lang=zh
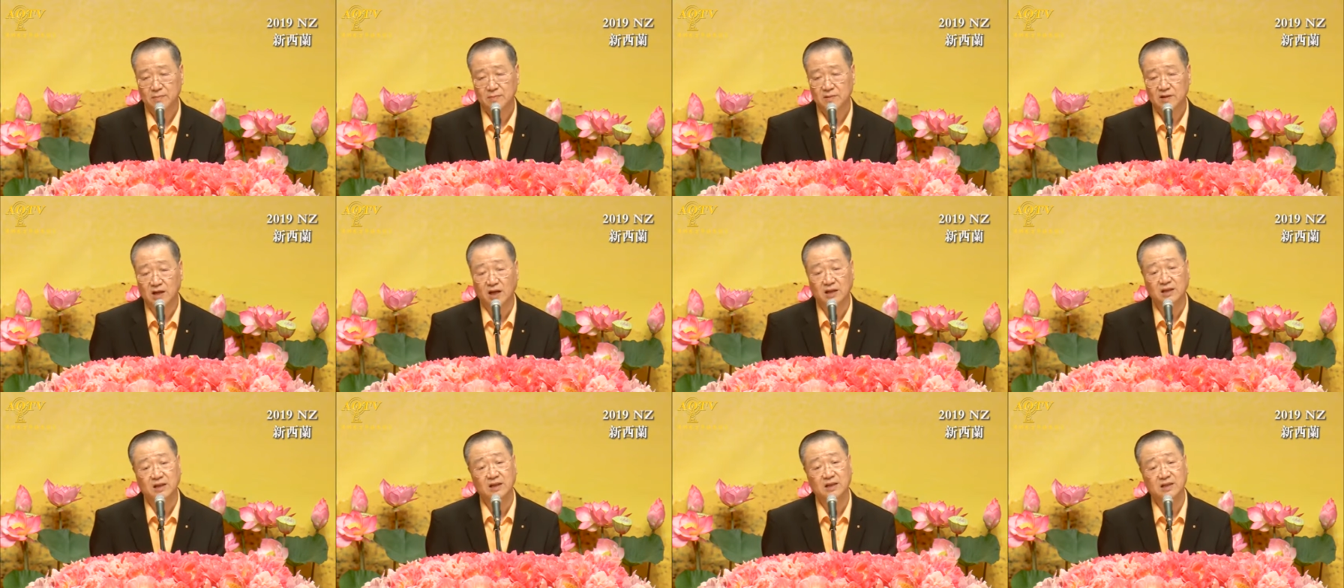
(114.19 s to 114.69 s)

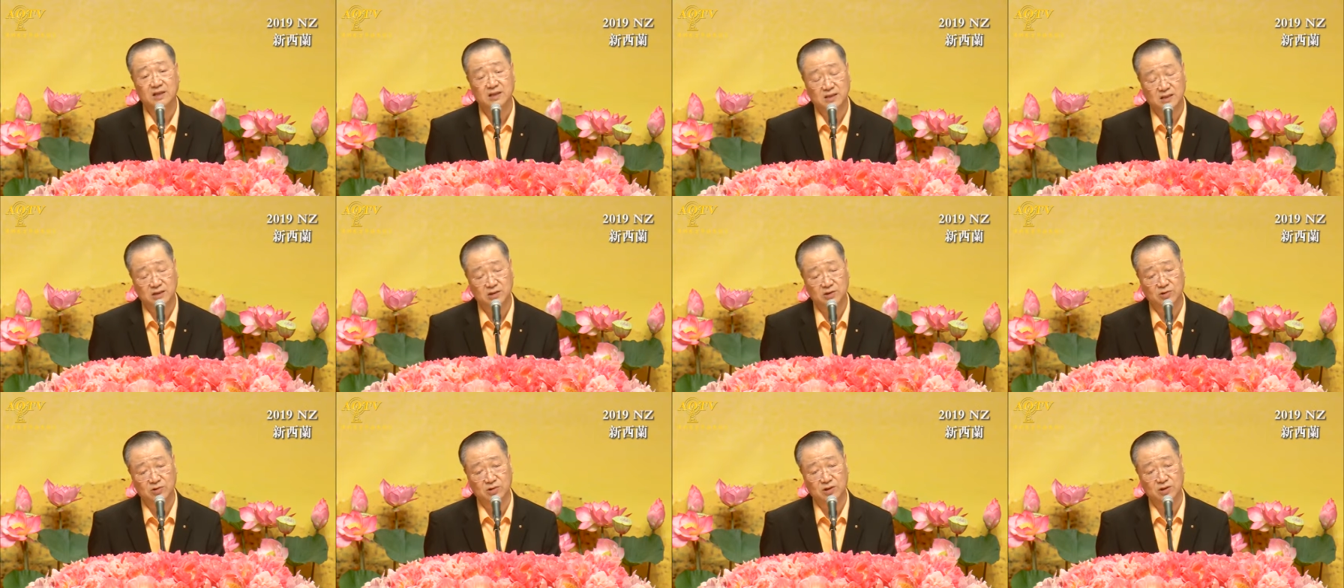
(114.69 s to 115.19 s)
他的意
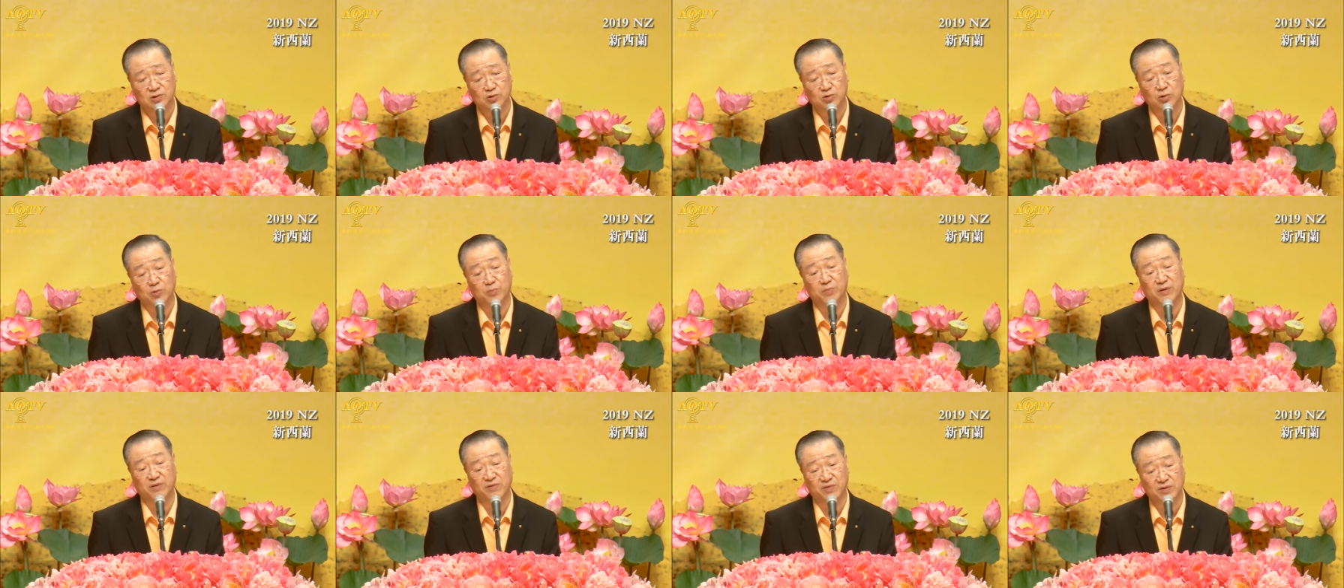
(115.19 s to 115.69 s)
思就是说，
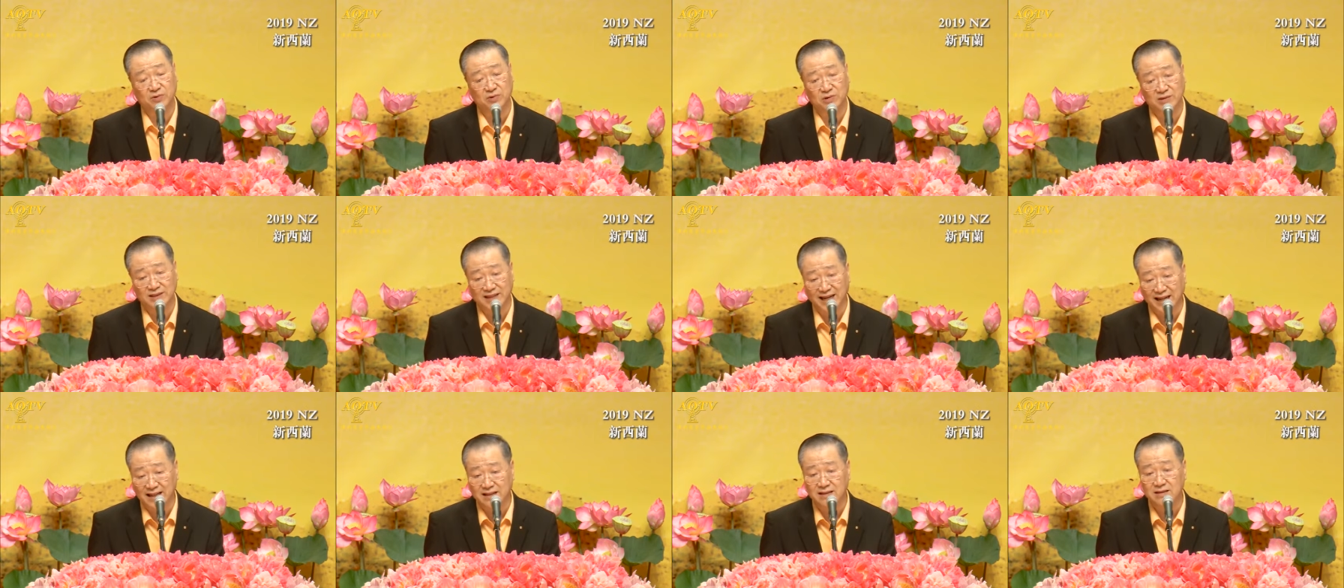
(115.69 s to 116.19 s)
比方说
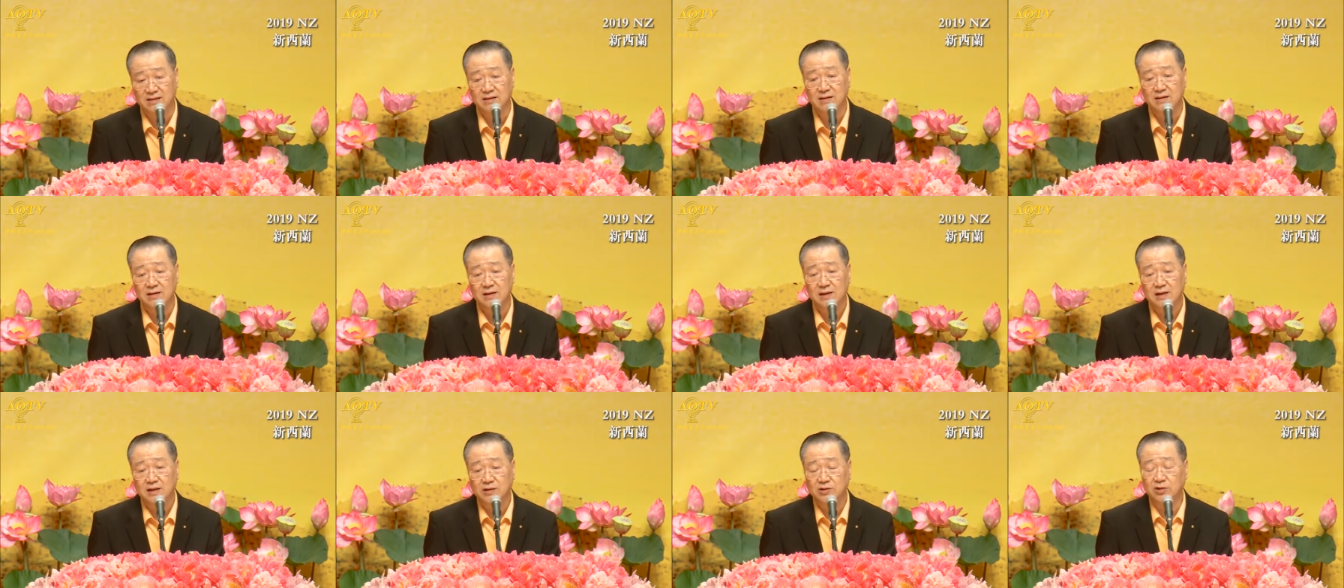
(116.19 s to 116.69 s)
人
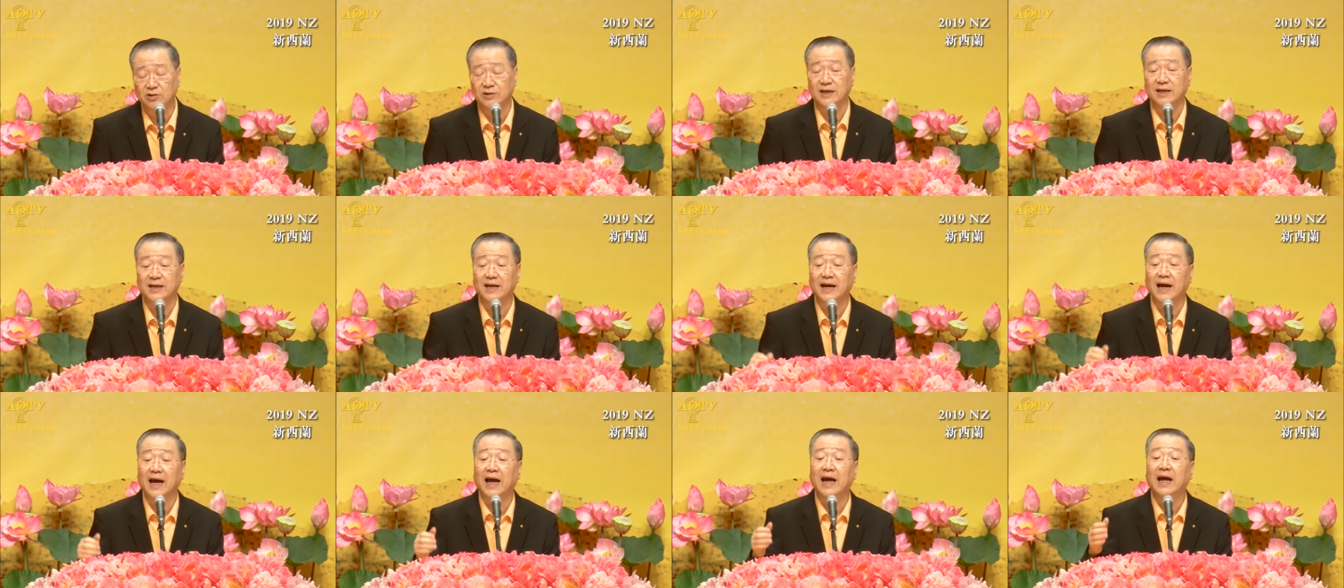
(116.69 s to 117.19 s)
就应
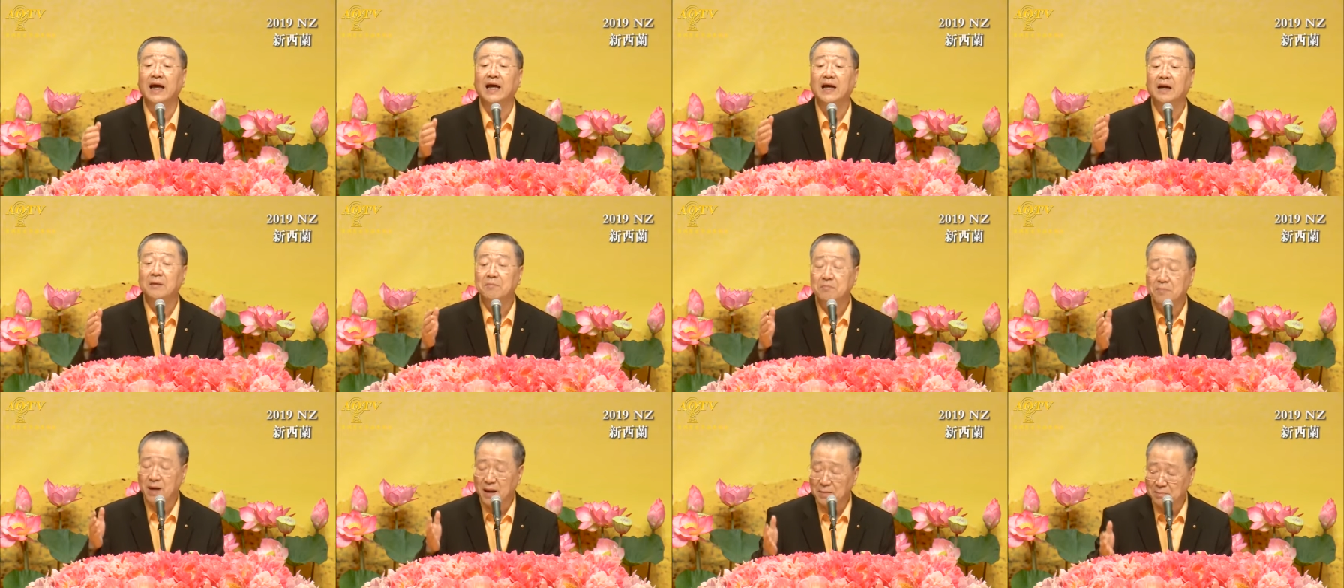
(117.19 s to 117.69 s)
该
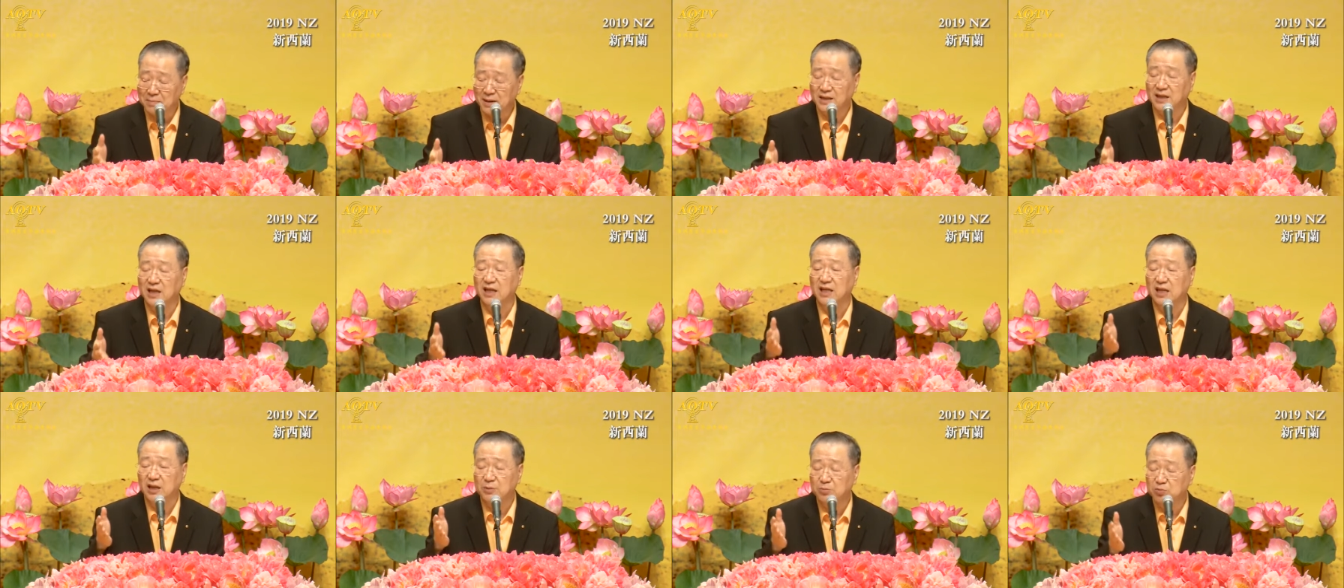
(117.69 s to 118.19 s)
慢慢
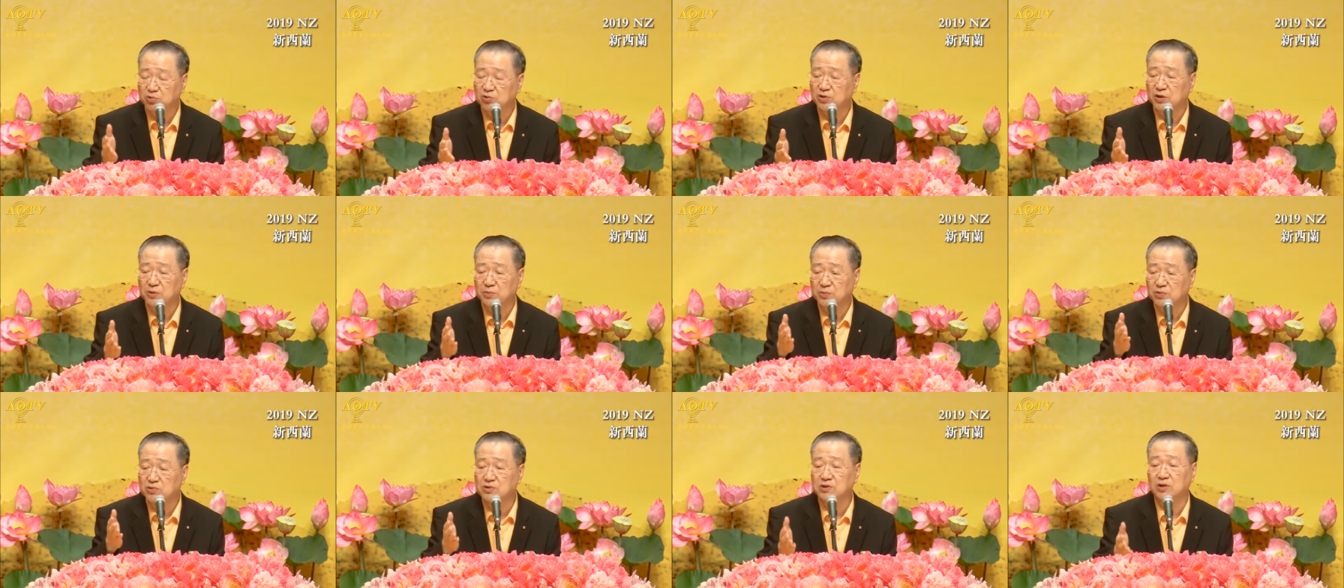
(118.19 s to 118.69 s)
的一步一
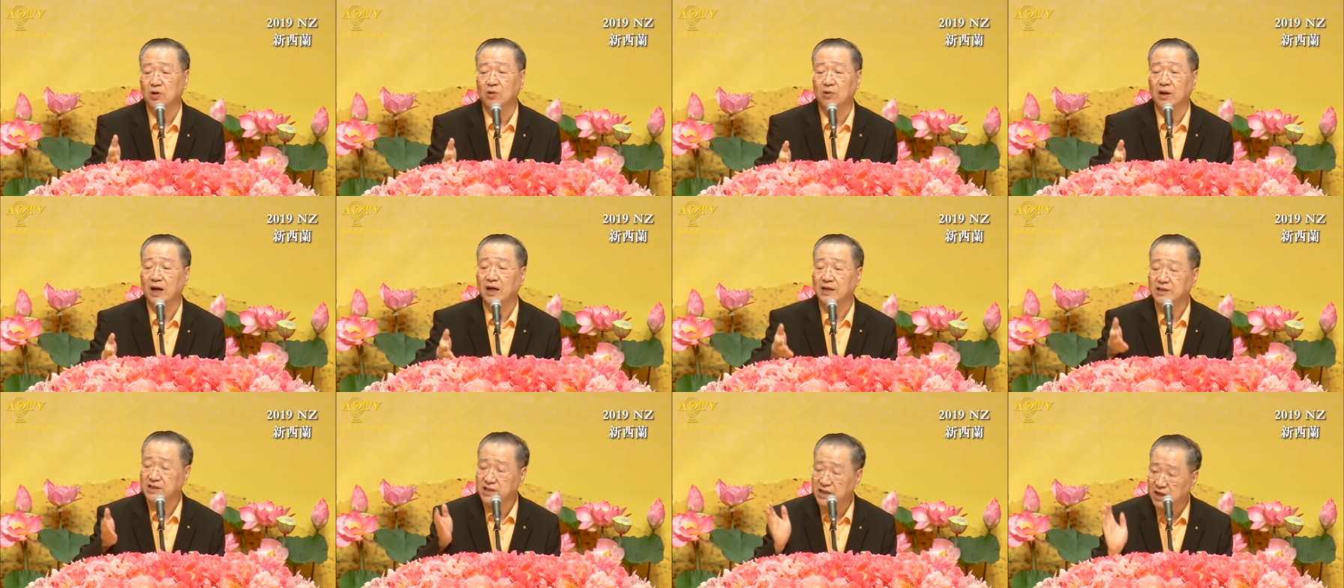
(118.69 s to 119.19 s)
步走
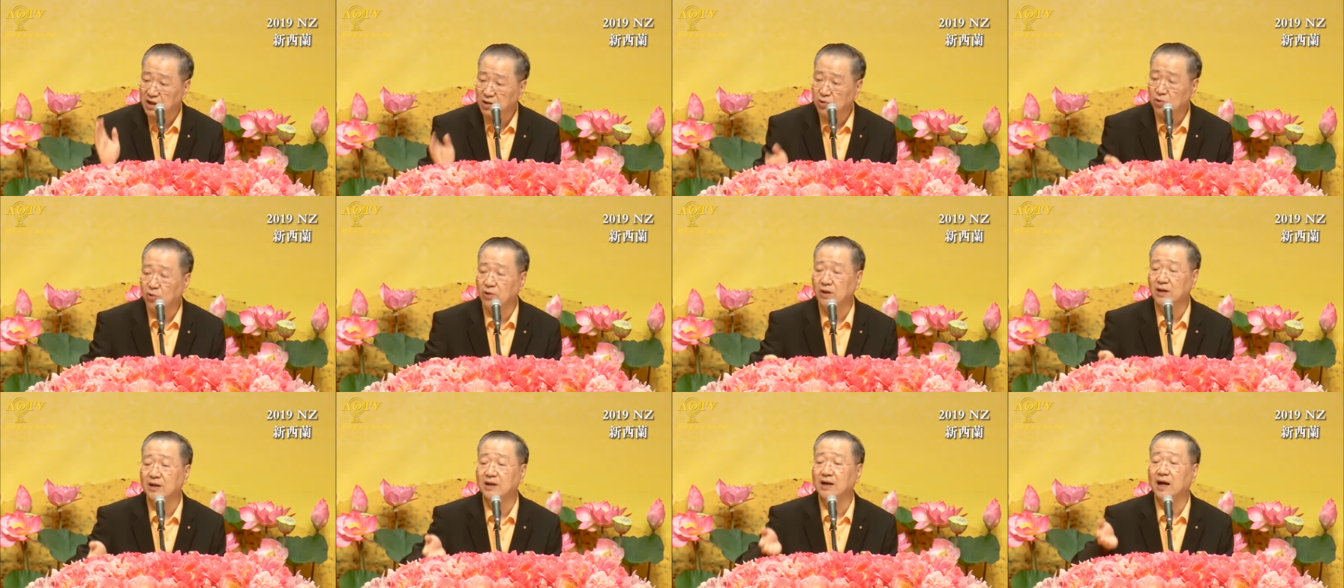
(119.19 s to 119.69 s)
了，结
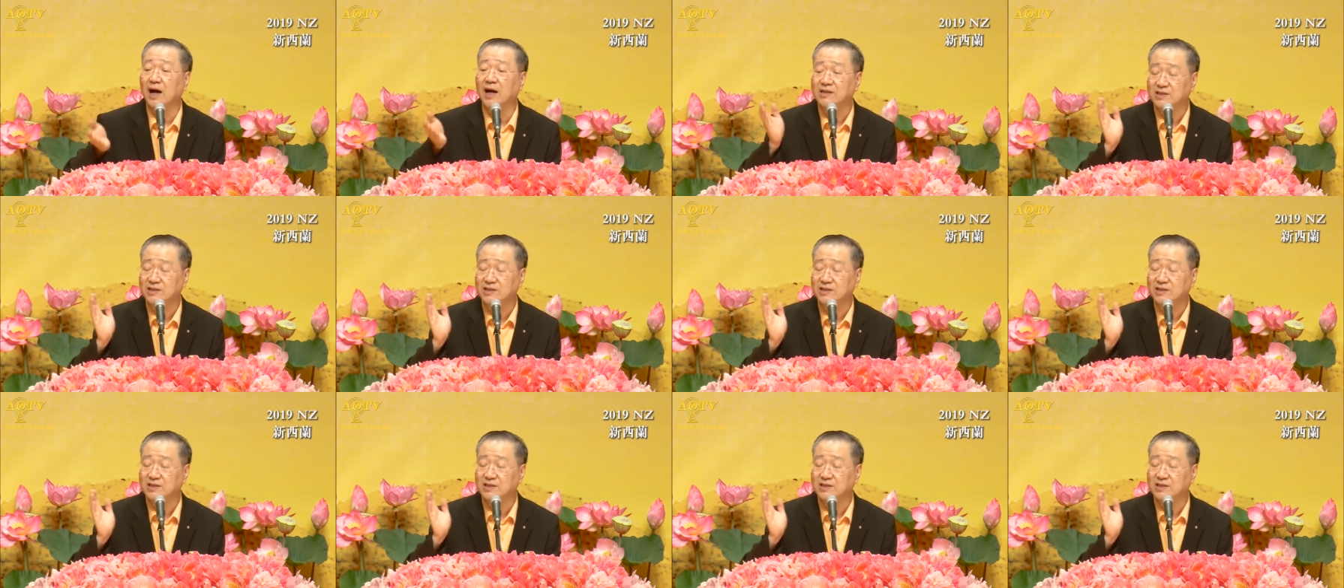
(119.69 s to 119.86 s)
婚啦、